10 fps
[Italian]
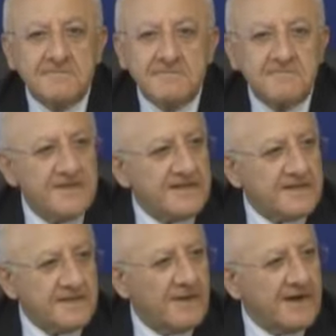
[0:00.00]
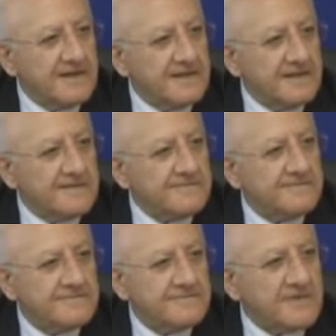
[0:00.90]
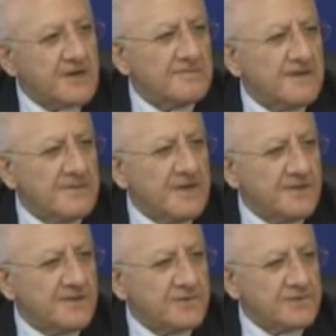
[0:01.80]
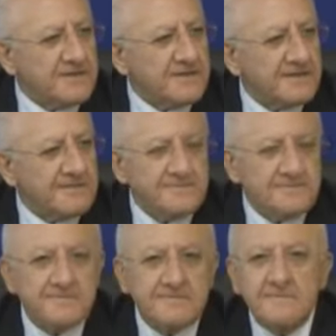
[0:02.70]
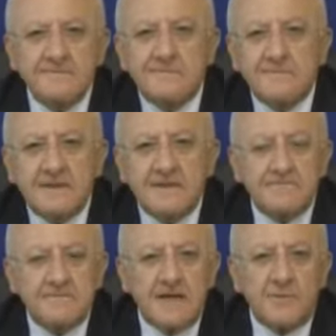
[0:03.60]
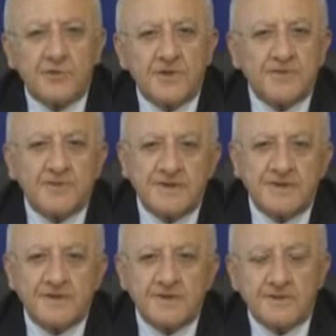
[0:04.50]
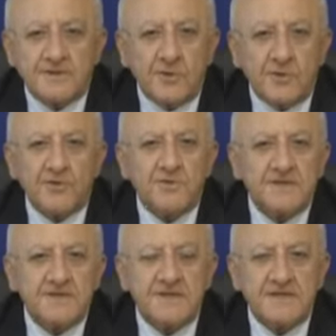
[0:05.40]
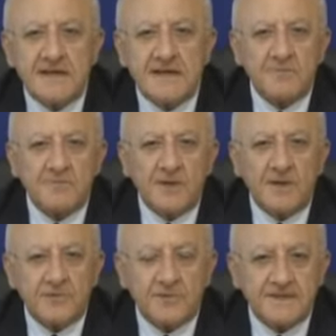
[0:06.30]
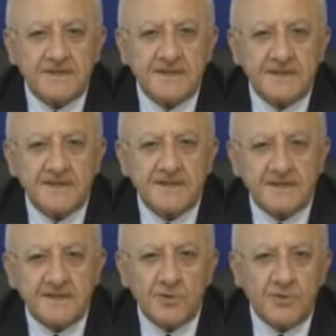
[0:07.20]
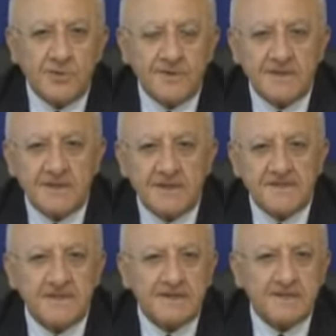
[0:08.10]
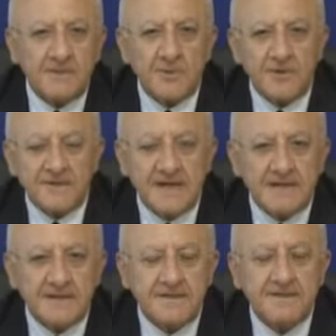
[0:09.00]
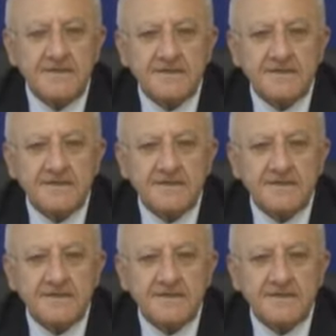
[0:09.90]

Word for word: piena di palle, cioè non abbiamo detto niente. Abbiamo detto che noi non condividiamo la politica del rigore, della stretta monetaria.